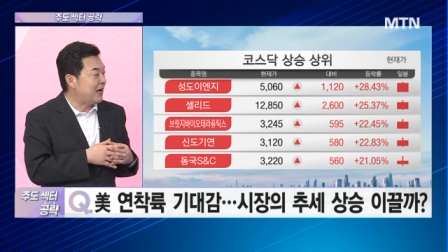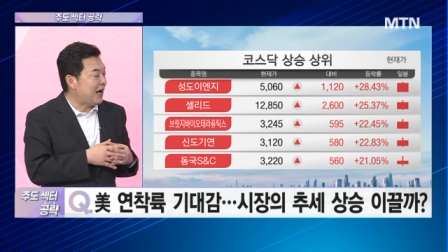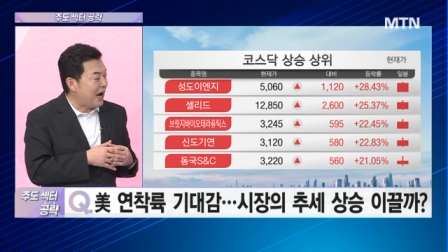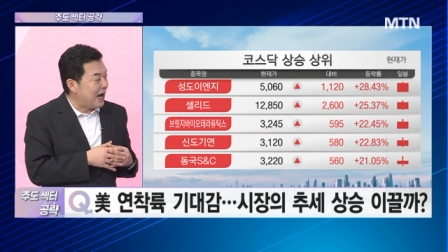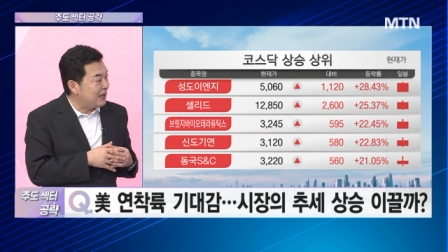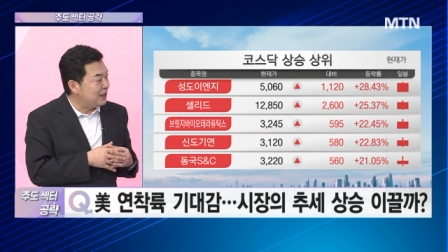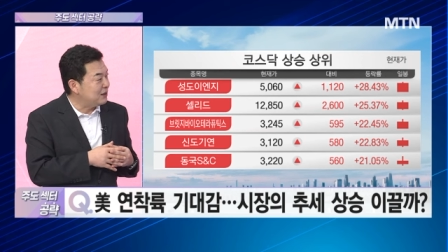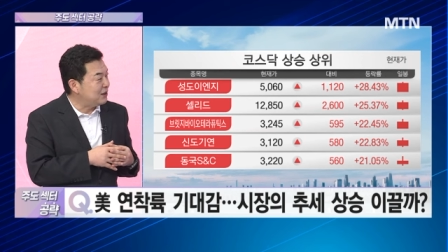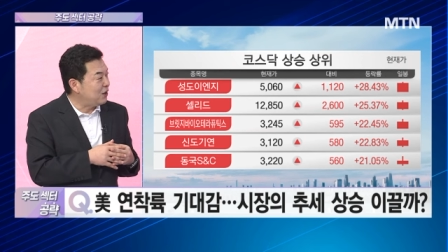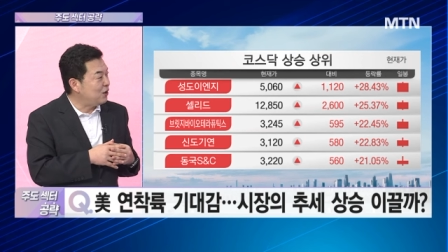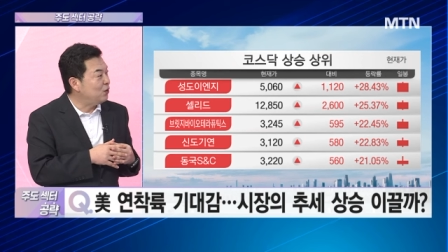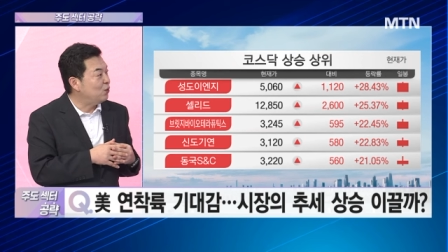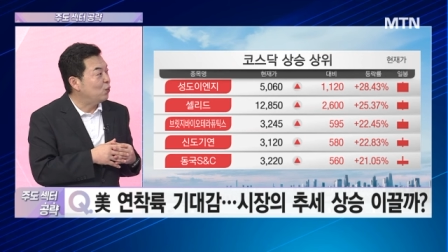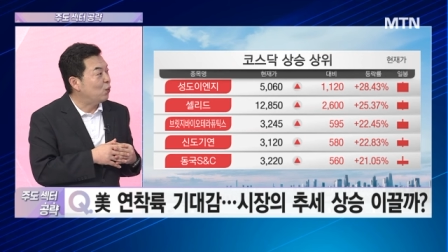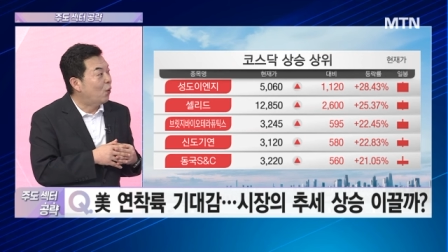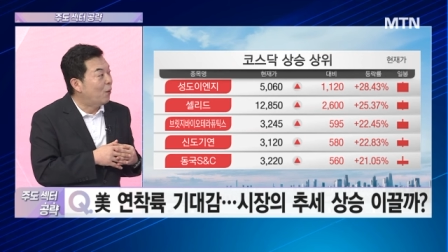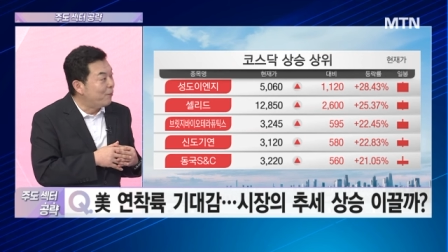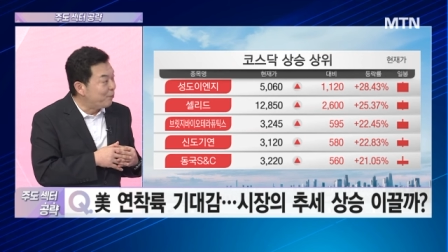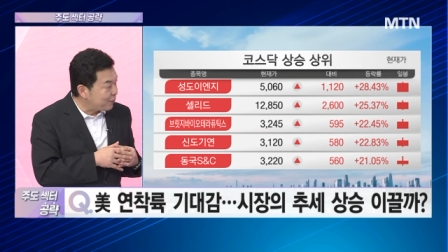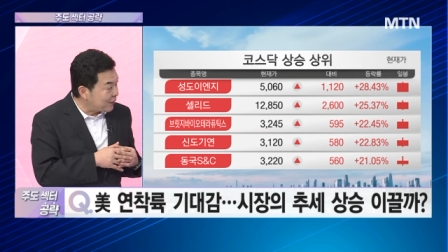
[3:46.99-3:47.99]
가능성이
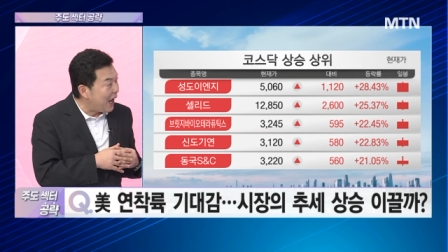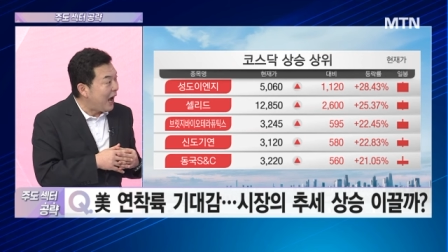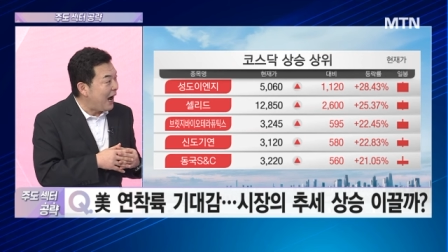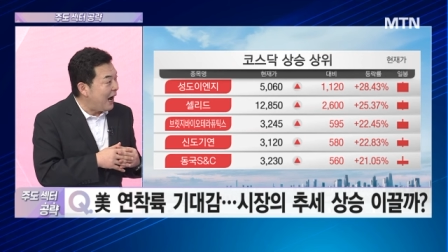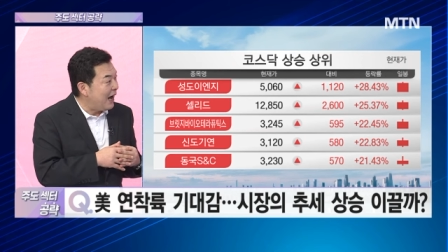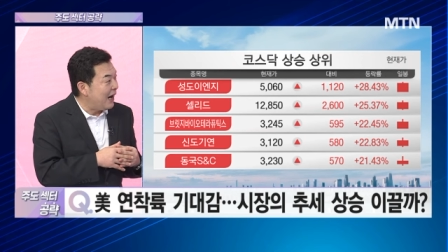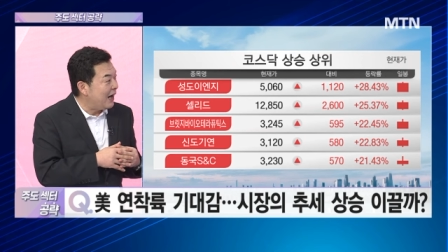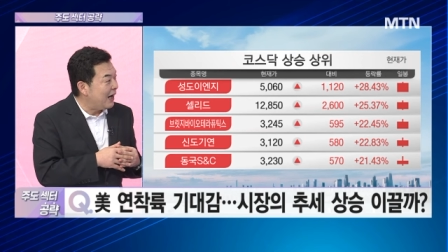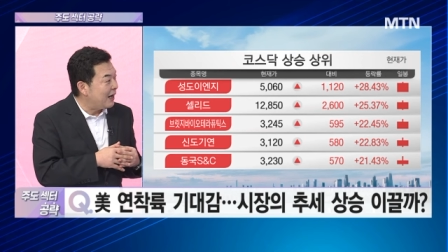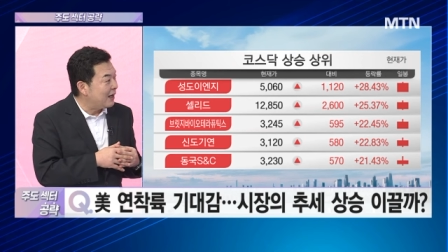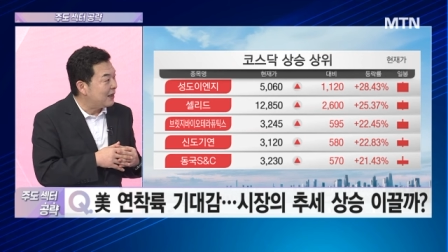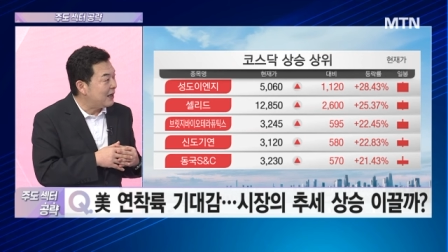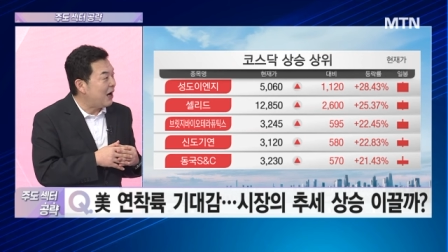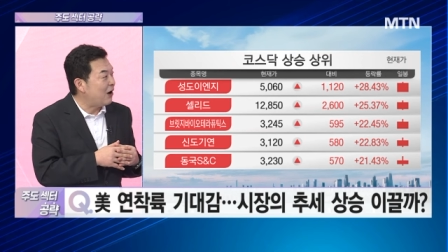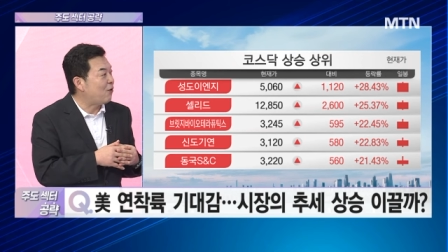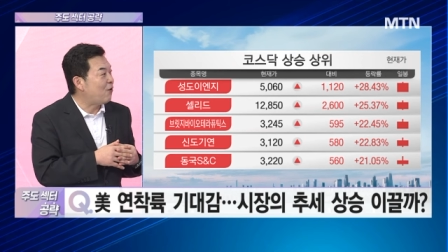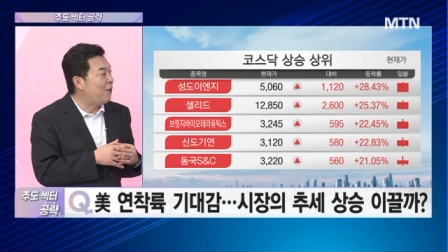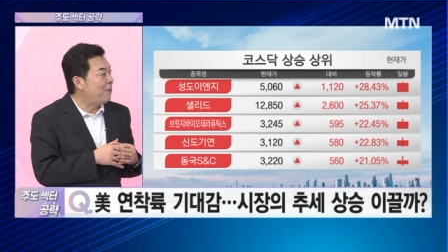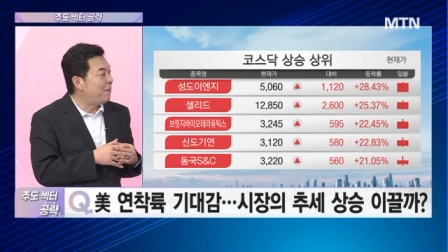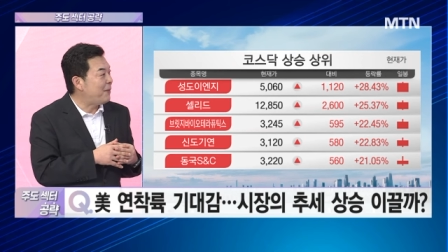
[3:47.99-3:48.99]

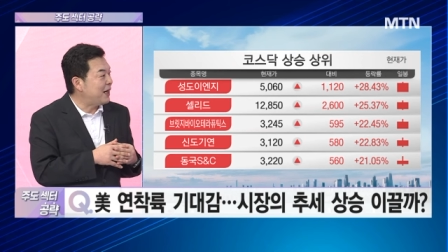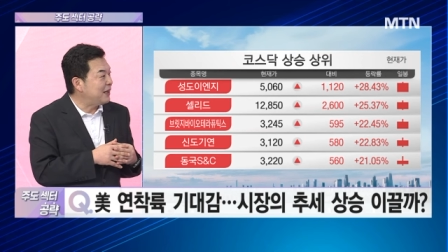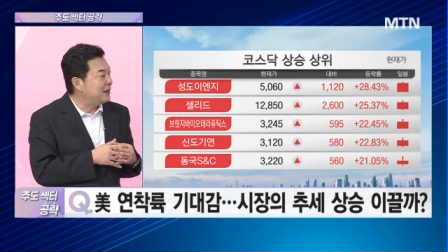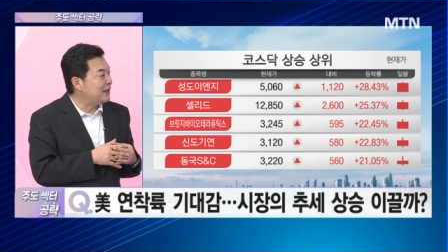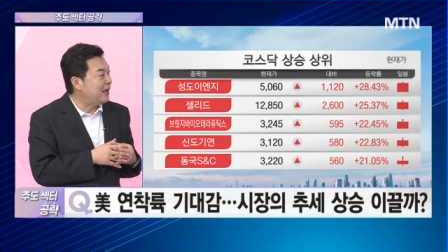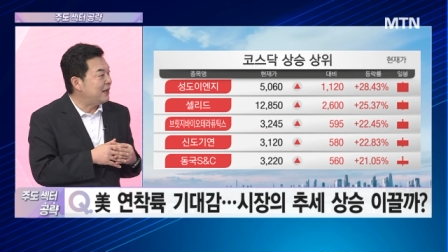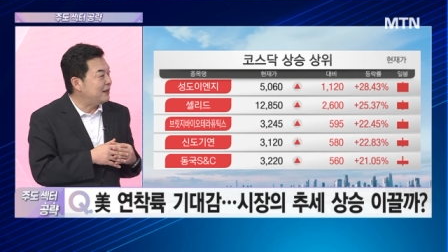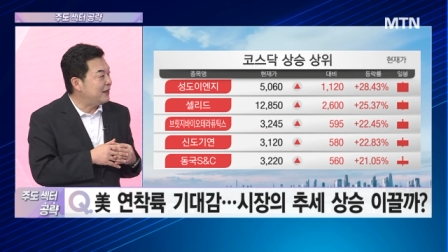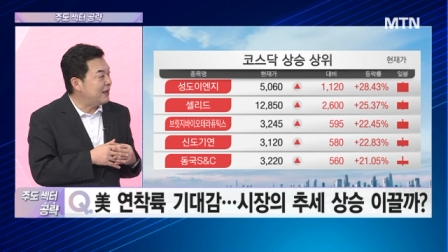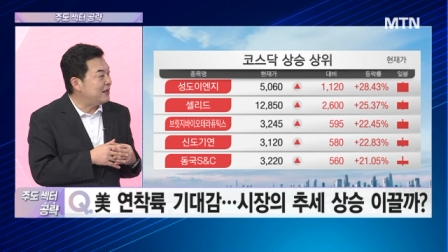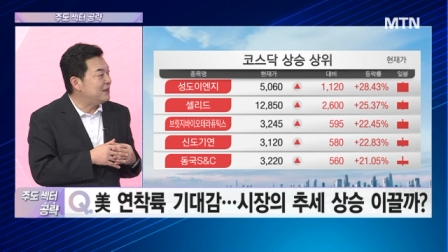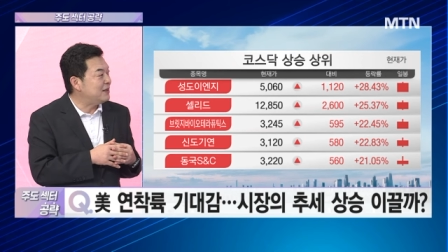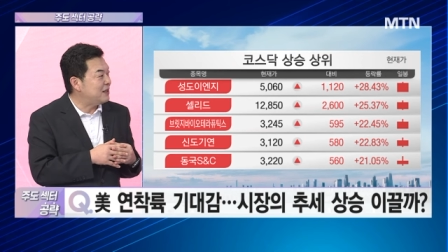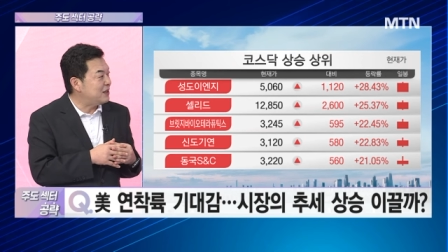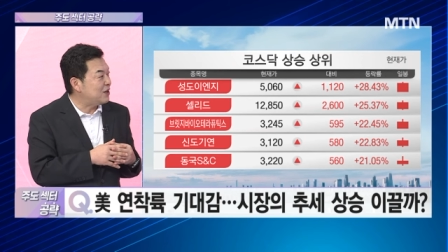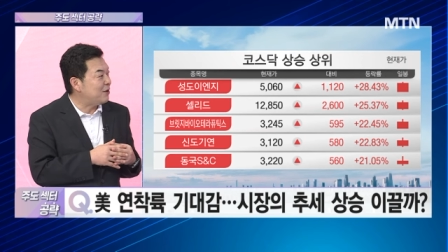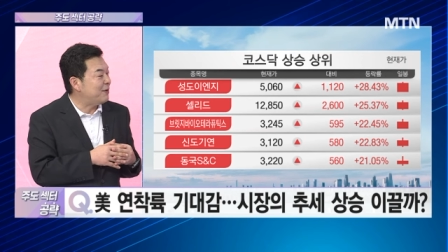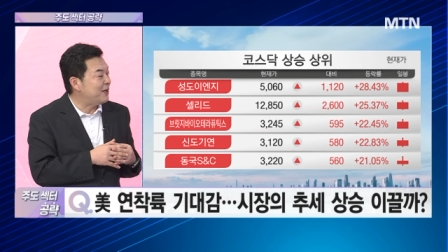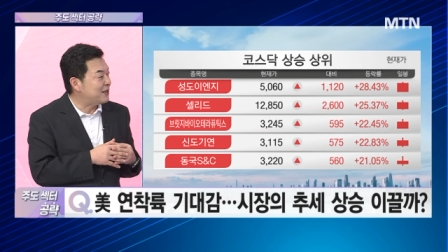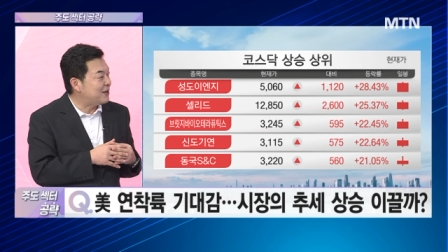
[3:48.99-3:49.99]
높다라고 판단되는
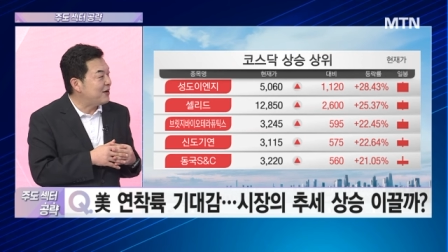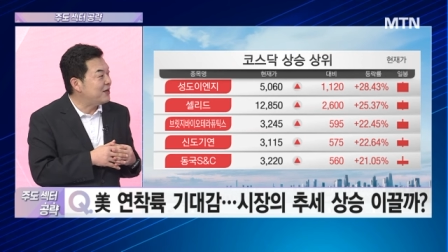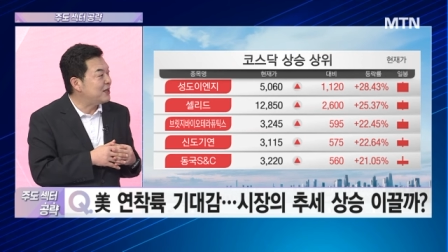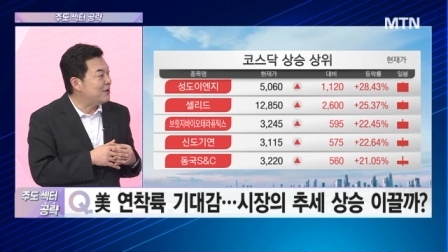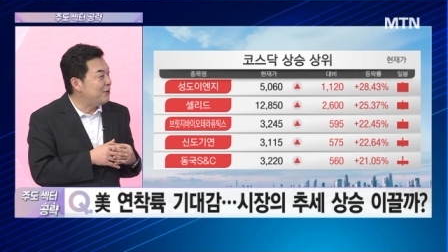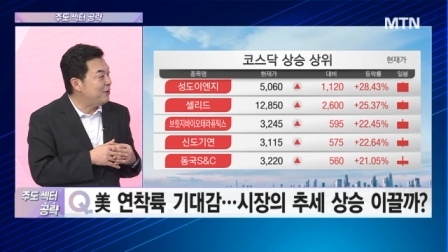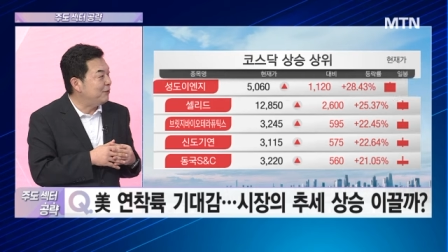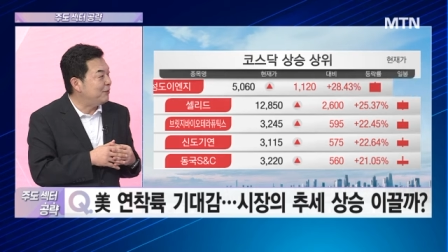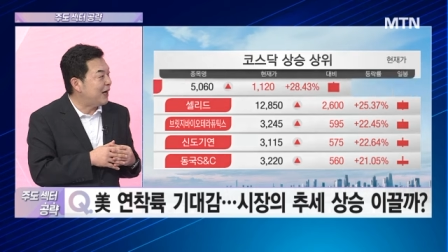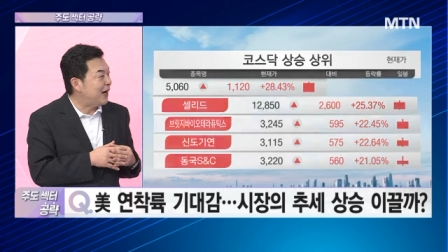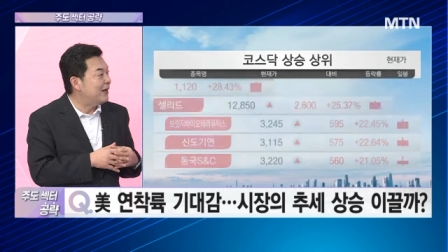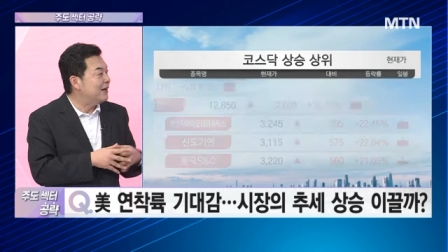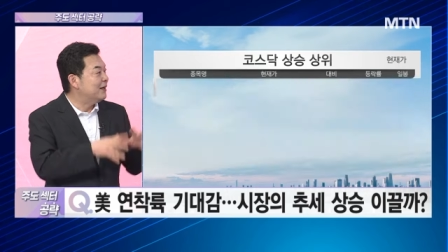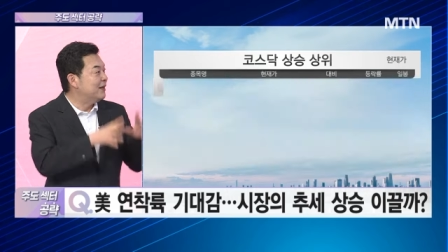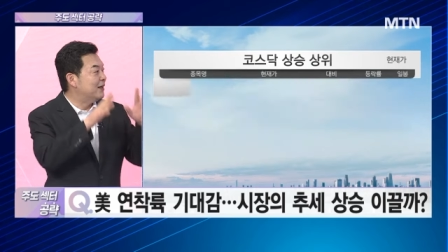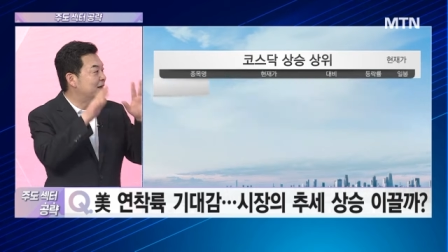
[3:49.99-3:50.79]
지점에서의 흐름입니다.